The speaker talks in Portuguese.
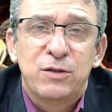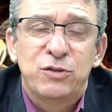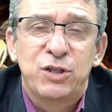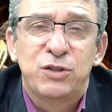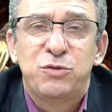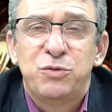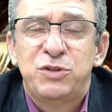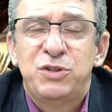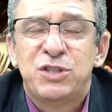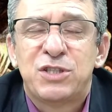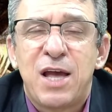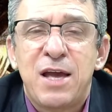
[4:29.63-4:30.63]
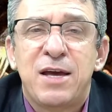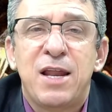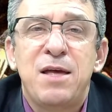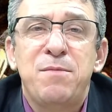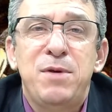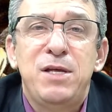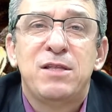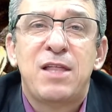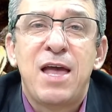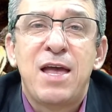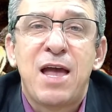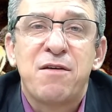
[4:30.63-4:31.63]
Jesus diz: Quem crê em mim
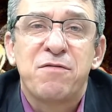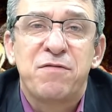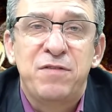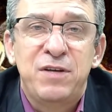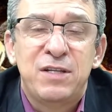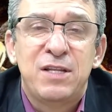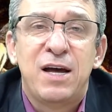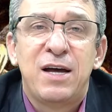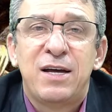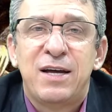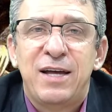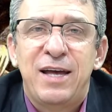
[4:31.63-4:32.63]
tem a vida